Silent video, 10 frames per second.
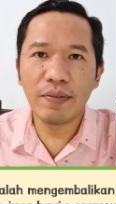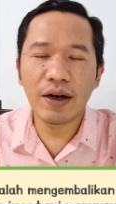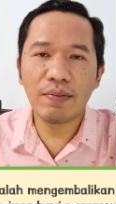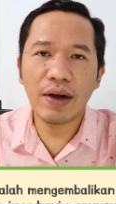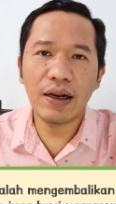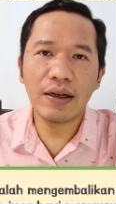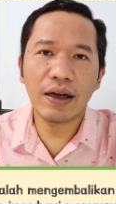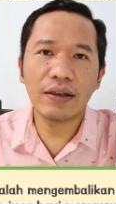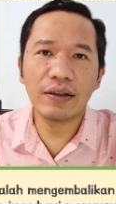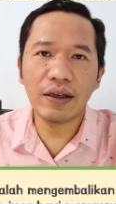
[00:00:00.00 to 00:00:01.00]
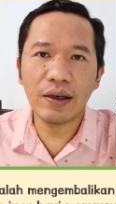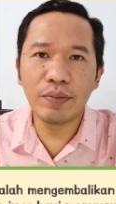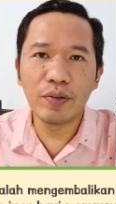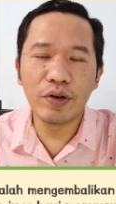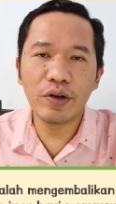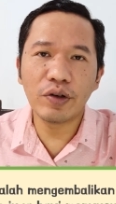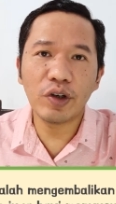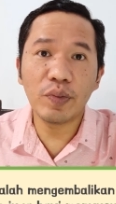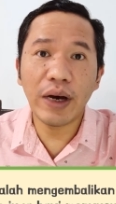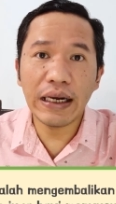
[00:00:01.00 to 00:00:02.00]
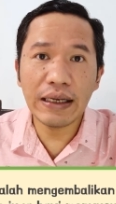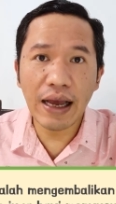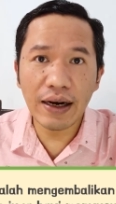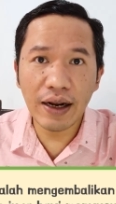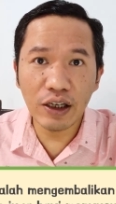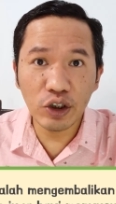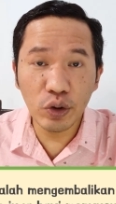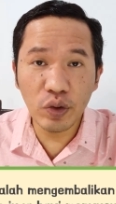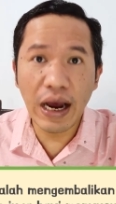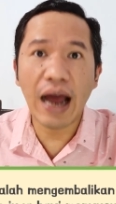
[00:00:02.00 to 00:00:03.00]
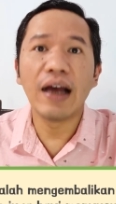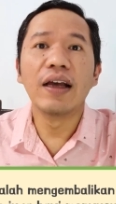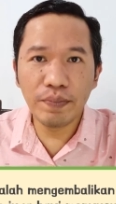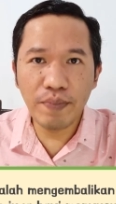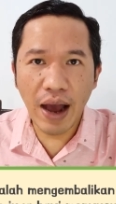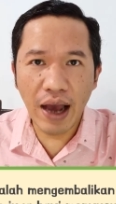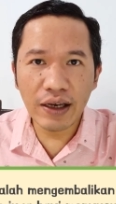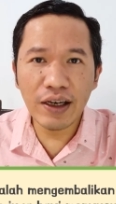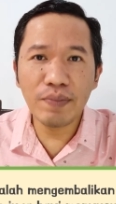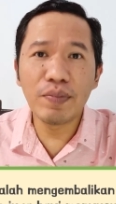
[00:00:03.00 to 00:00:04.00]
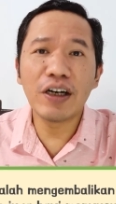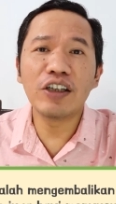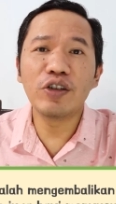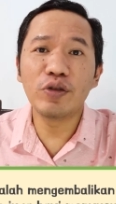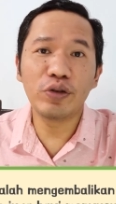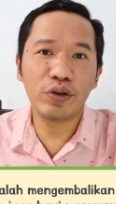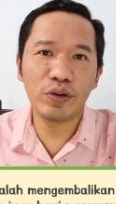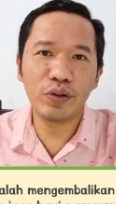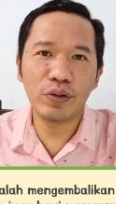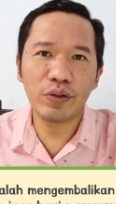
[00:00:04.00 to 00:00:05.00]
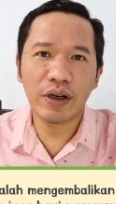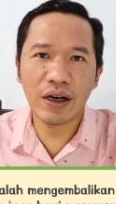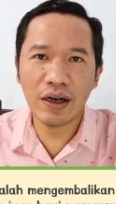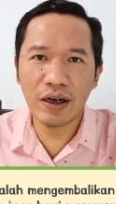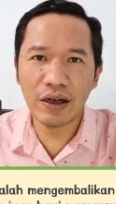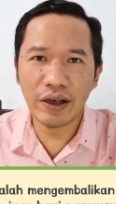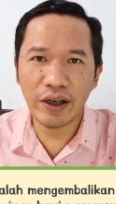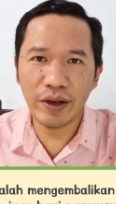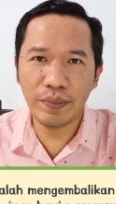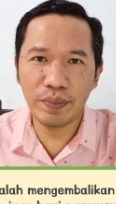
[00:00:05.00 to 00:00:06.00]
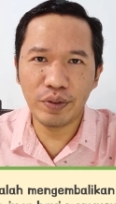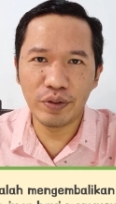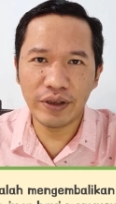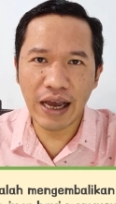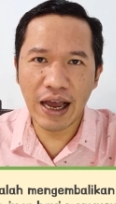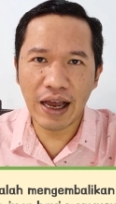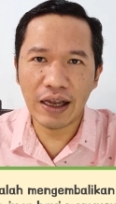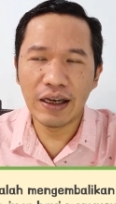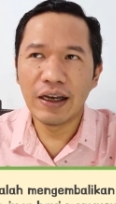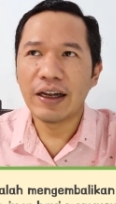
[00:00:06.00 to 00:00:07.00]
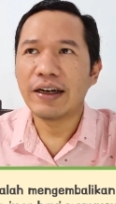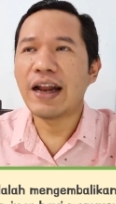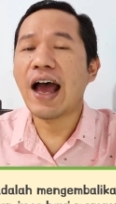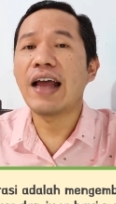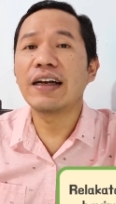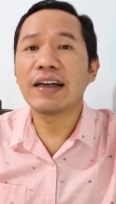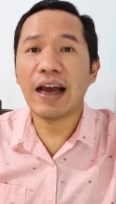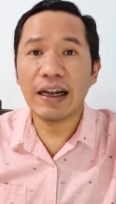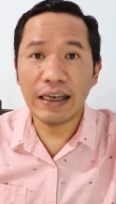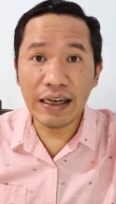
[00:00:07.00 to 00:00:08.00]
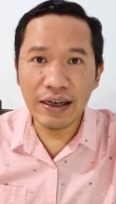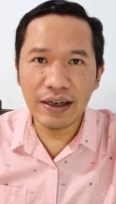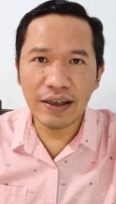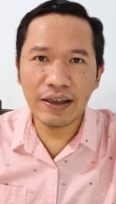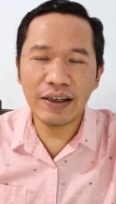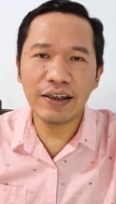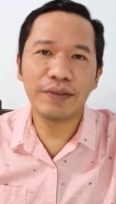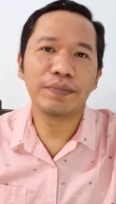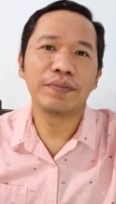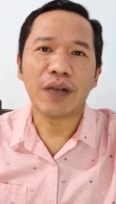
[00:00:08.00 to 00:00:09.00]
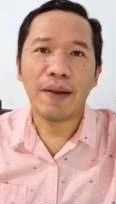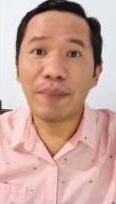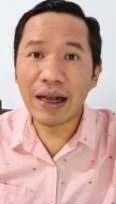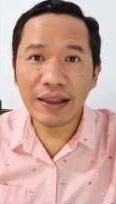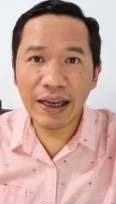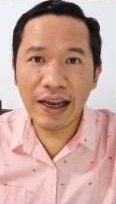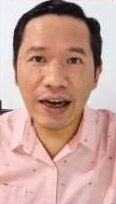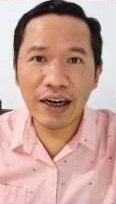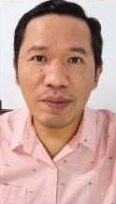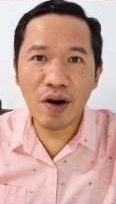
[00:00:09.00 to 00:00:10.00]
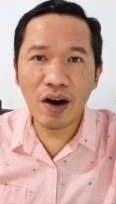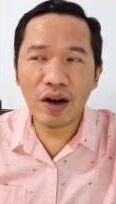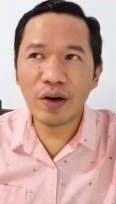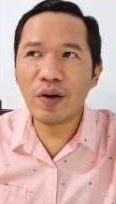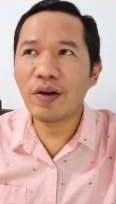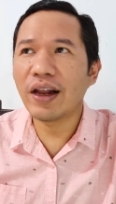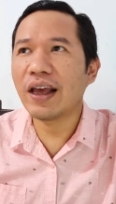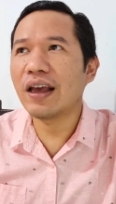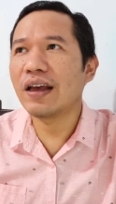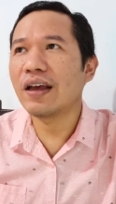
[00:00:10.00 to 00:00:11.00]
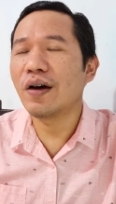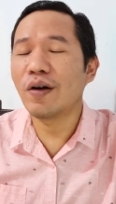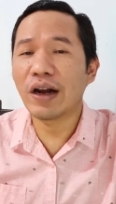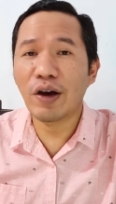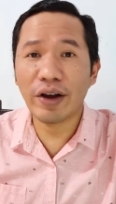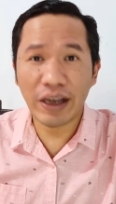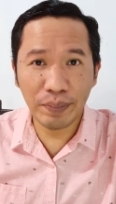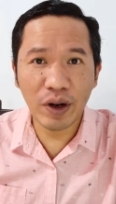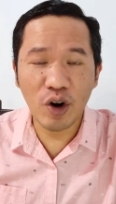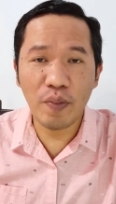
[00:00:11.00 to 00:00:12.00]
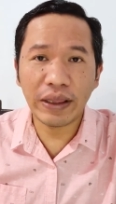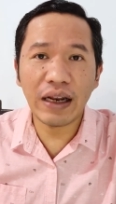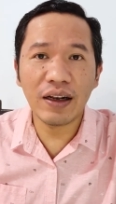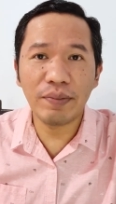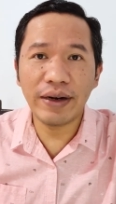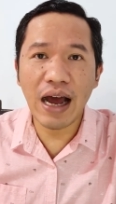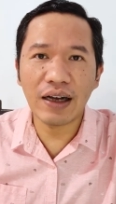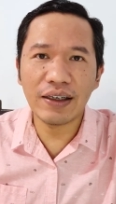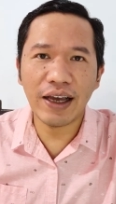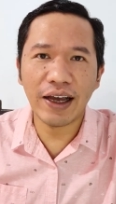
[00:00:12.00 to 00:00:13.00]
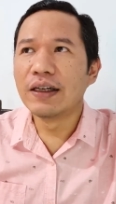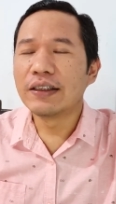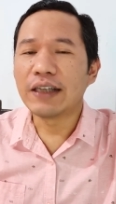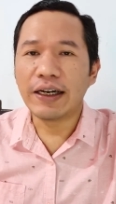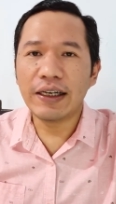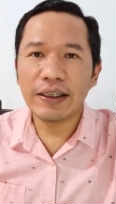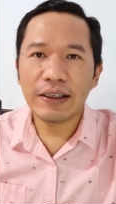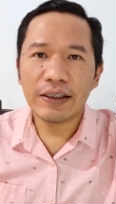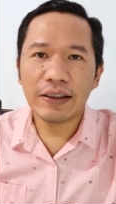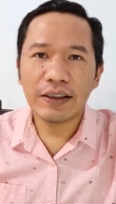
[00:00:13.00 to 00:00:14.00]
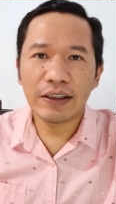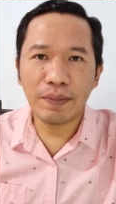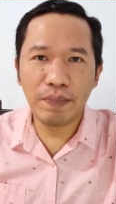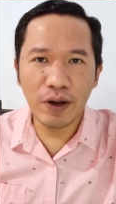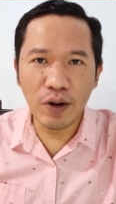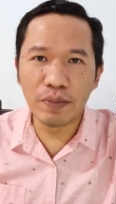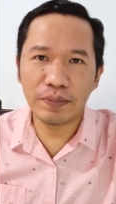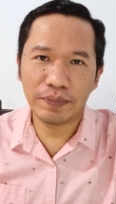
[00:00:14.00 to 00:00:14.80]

mengembalikan si ibu menyusui bayinya dan juga bayi menyusu ke ibunya. Dan kali ini materi akan dibawakan oleh orang-orang yang berkompeten di bidangnya. Jadi sebelum